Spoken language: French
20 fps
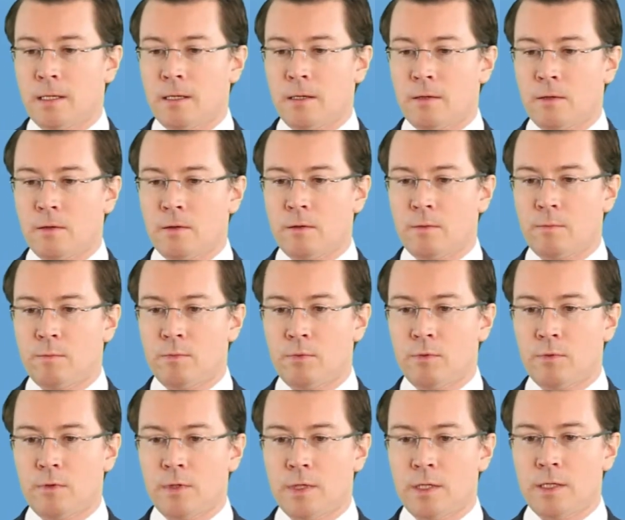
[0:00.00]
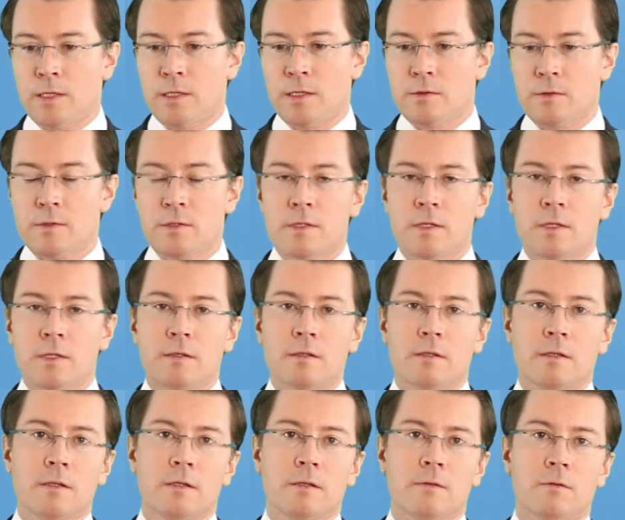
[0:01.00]
euh, pour les
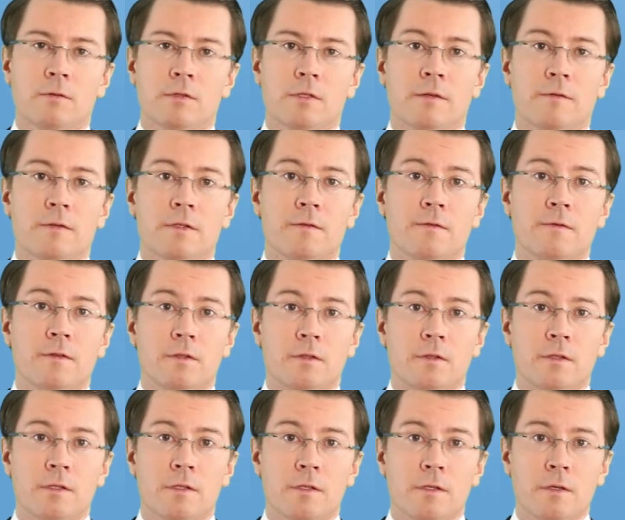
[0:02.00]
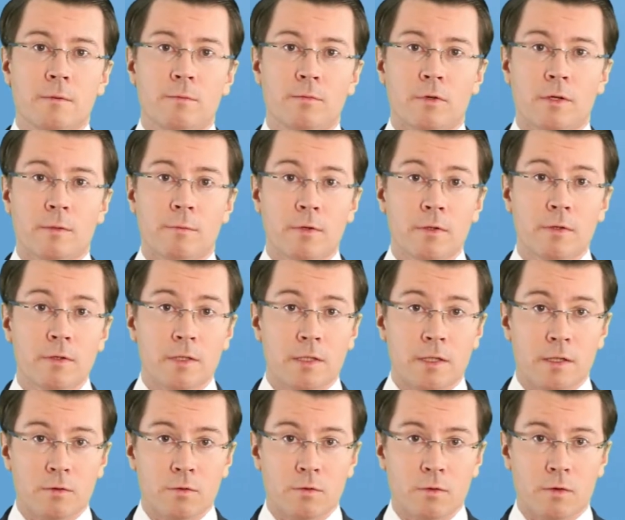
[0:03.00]
sociétés de services financiers pour les banques et
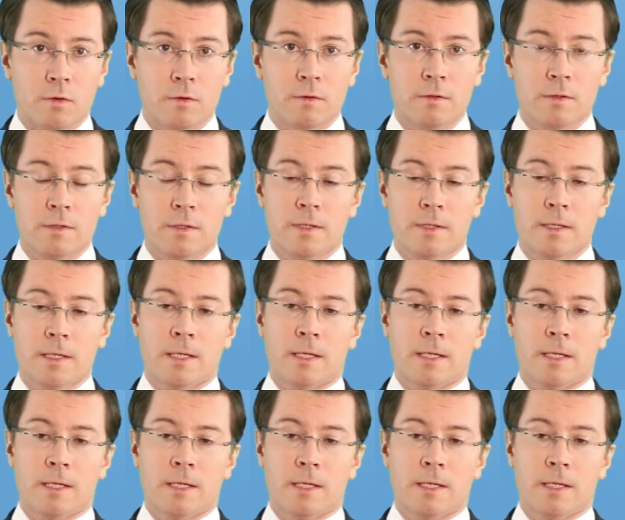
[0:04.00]
assurances,